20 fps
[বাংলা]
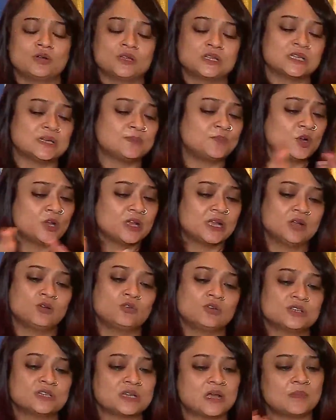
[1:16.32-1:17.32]
করেছে পরে কি
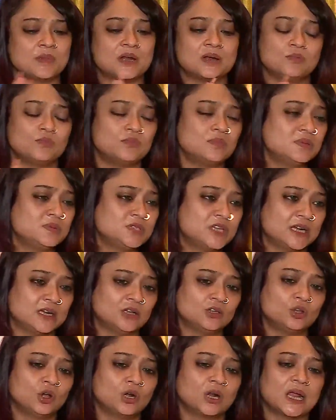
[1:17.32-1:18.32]
করেছে আমার
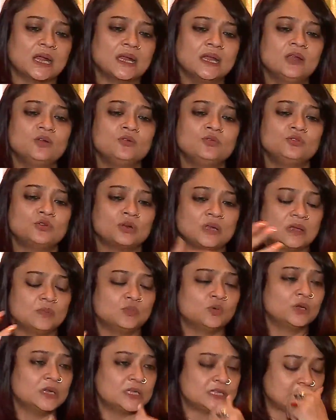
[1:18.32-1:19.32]
জানার দরকার নেই রুদ্র কি
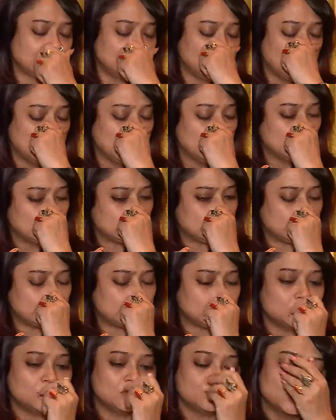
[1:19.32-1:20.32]
বলেছে
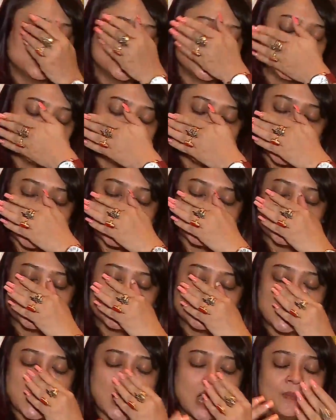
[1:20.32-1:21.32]
সেটাও বলছে যে হ্যাঁ
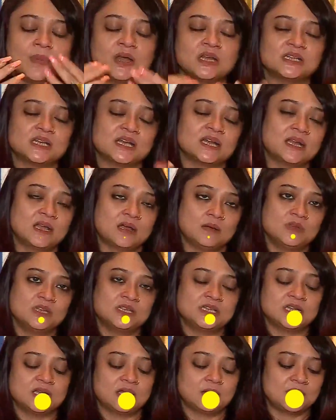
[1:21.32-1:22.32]
সত্যি আমার যেখানে আমি
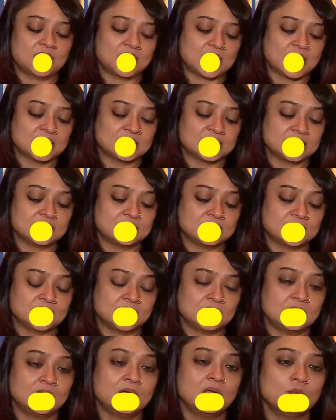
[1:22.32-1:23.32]
যে আমার কাজের
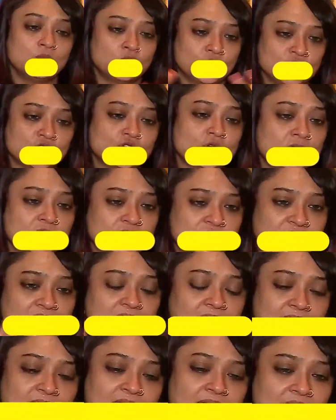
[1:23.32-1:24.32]
যে পরিসর
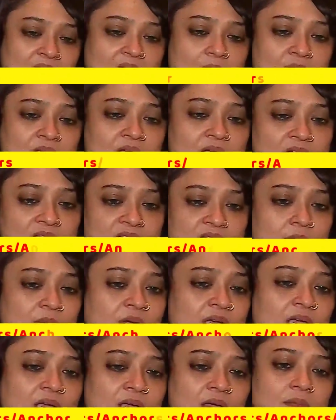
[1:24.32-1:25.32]
সেখান থেকে আমার কাজ
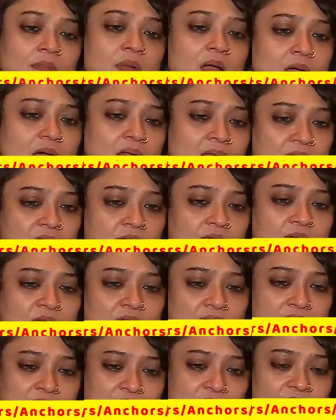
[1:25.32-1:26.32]
আমাকে আলাদা
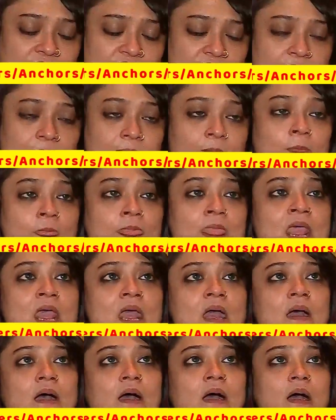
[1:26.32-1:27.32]
করে দেওয়া হচ্ছে
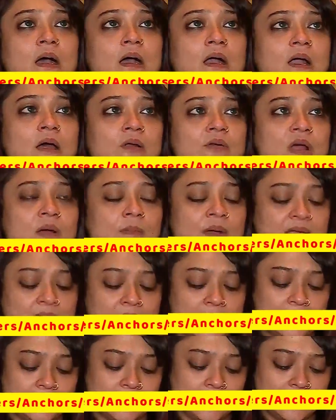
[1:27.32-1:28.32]
কারণ আমাকে